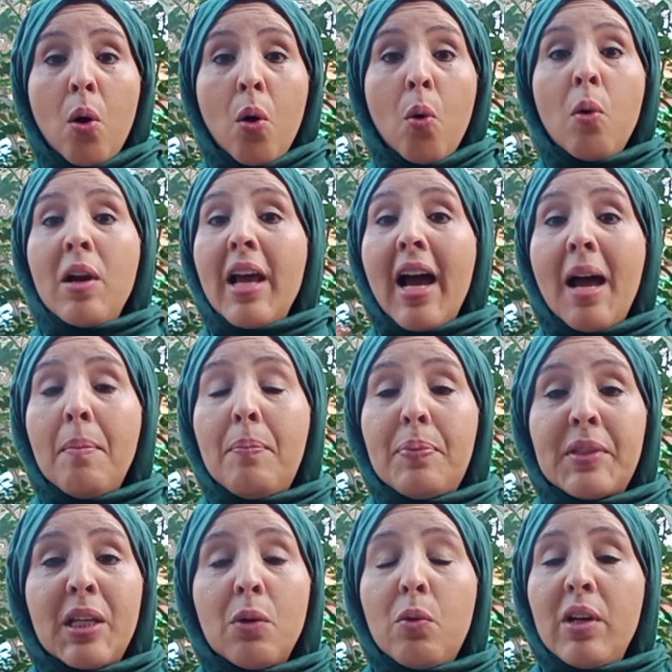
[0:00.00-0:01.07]
والاب
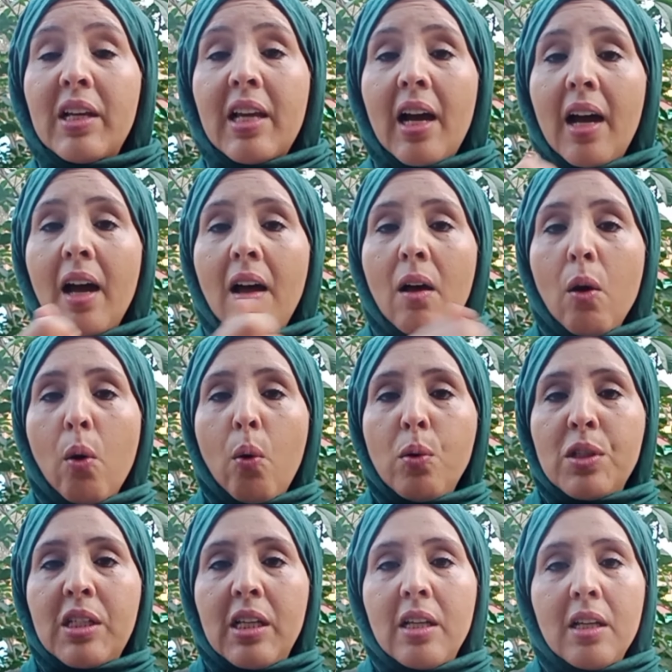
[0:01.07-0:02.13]
تيقول لك ها
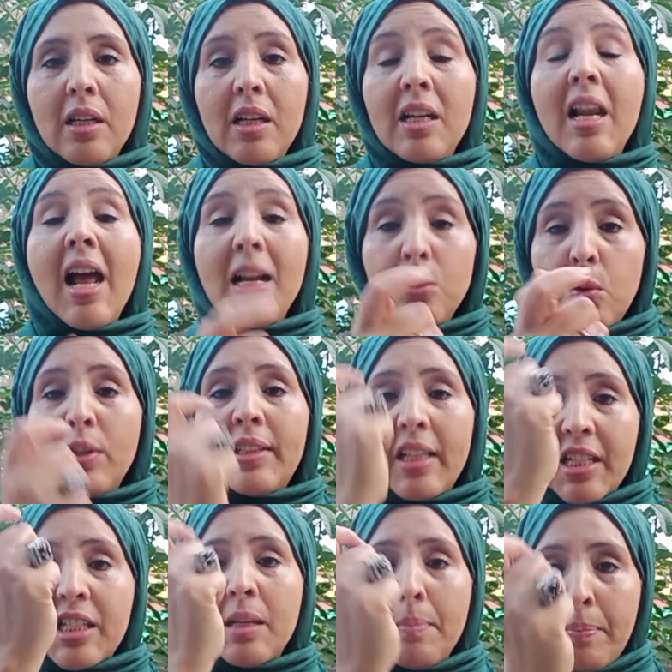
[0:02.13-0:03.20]
خوتي الا عنده هاد
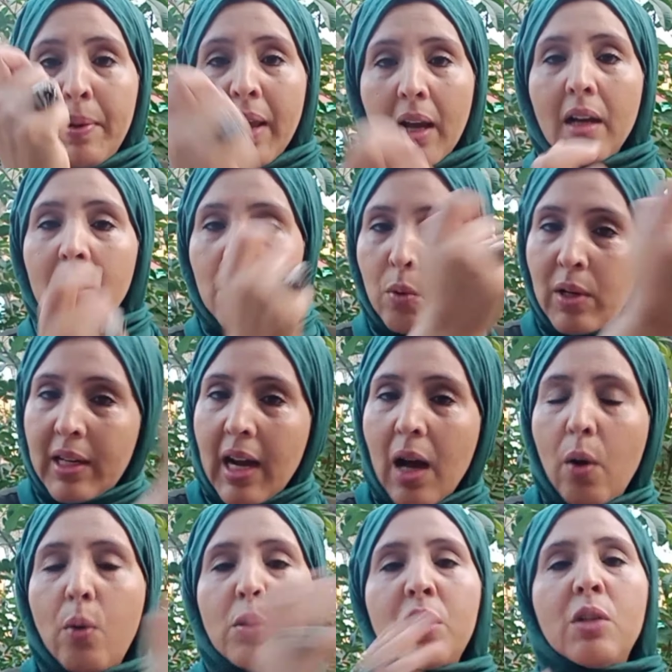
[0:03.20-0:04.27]
داكشي مبلغ يقول لك ها
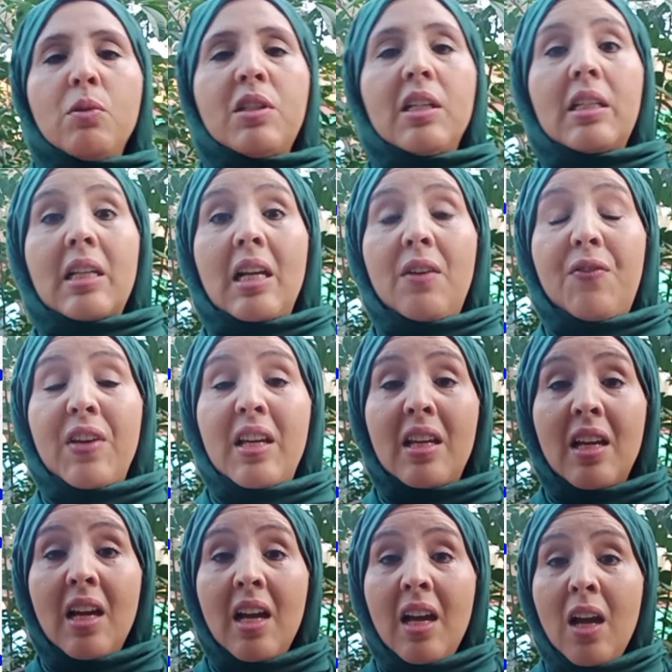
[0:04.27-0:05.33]
خوتي وانت تكلفي
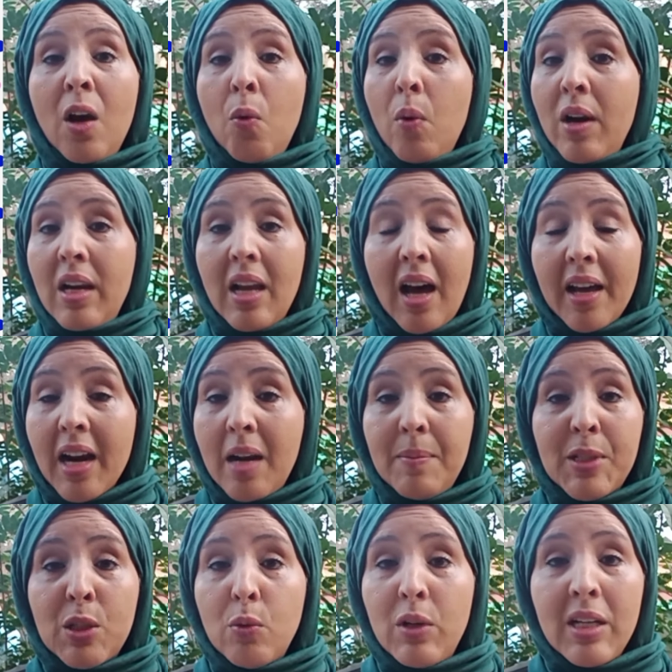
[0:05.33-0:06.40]
ولا راه
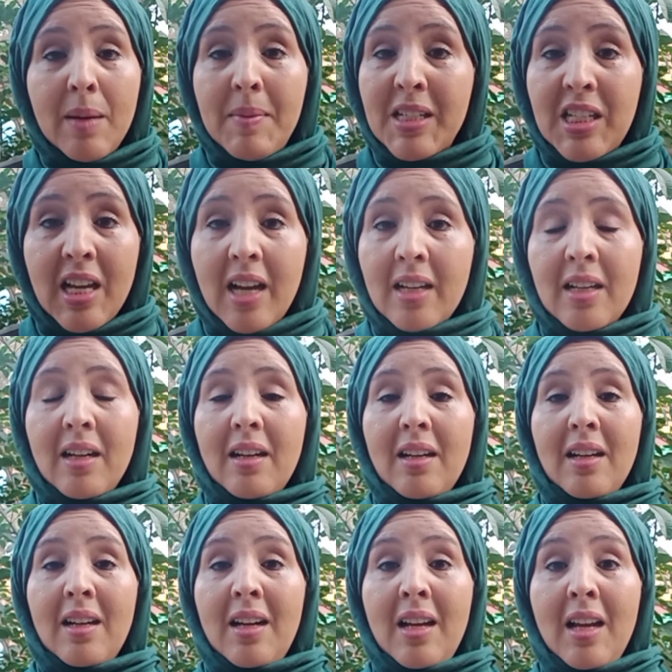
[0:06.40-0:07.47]
المسؤوليه ماشي هكا
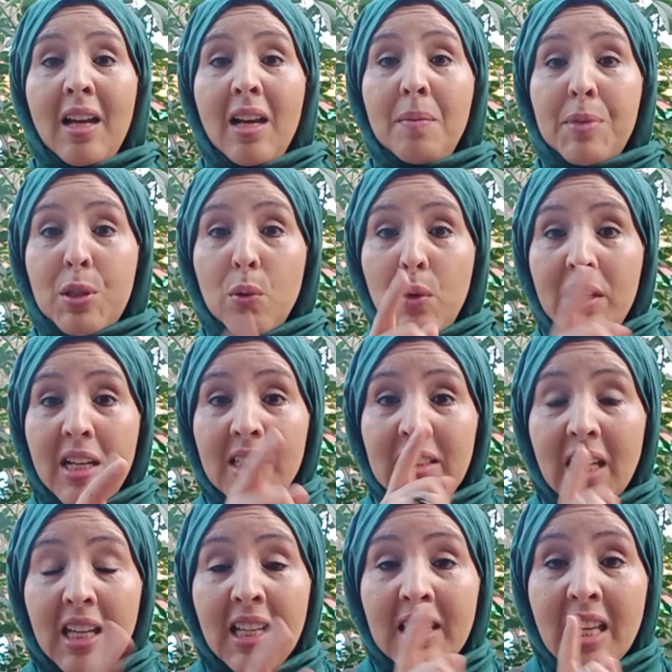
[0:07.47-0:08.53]
المسؤوليه انت
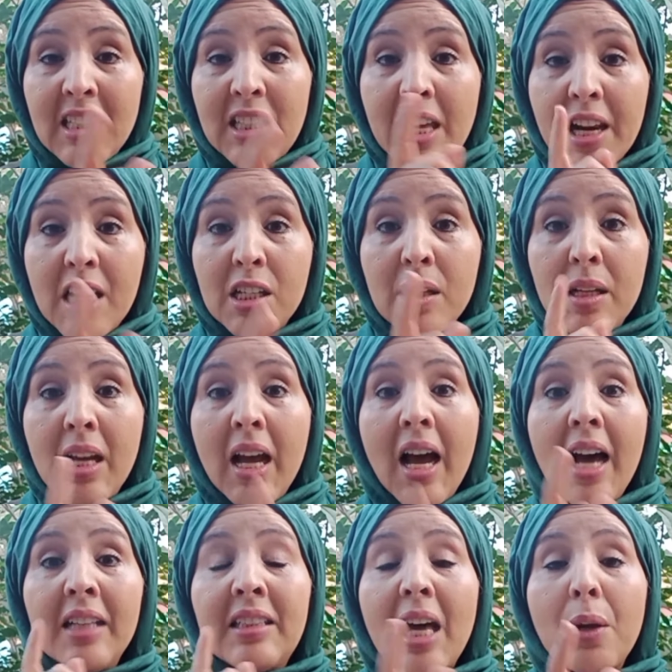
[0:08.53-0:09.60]
حتى انت راه
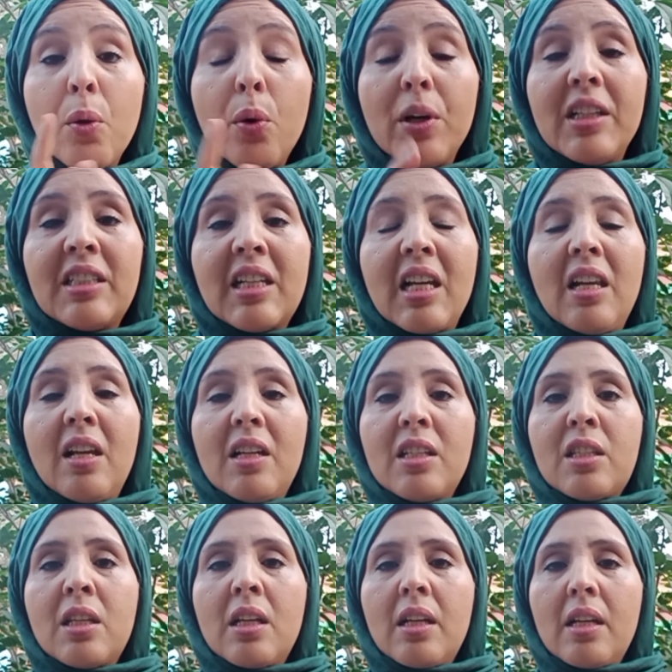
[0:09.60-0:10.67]
ضروري تكل...
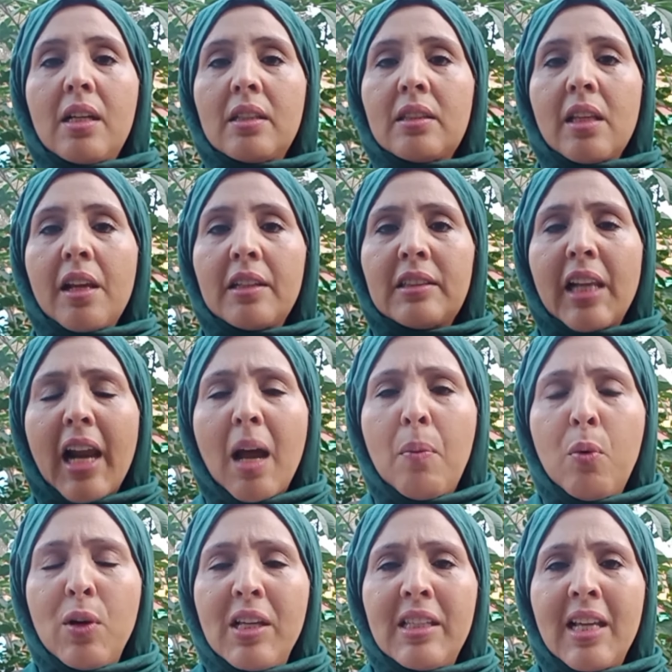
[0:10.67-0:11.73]
ت... تراقب
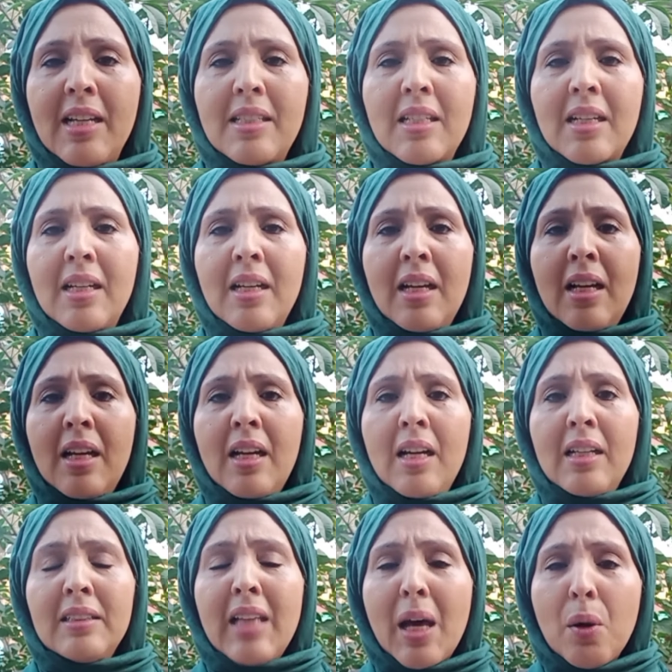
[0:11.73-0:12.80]
وليداتك
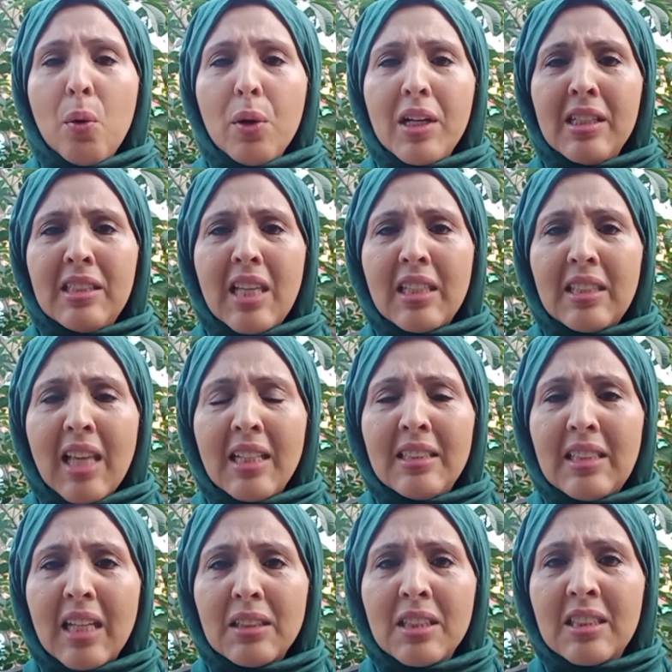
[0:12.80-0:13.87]
ضروري انت
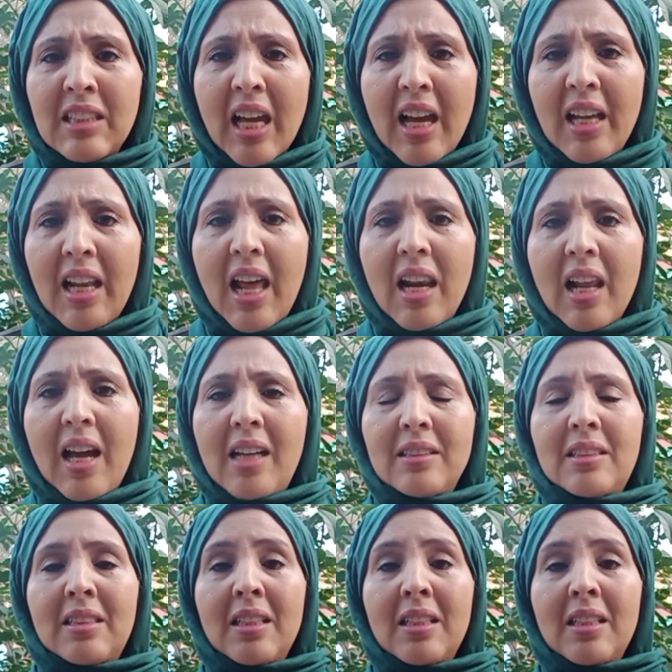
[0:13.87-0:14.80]
انت تدخل على الخط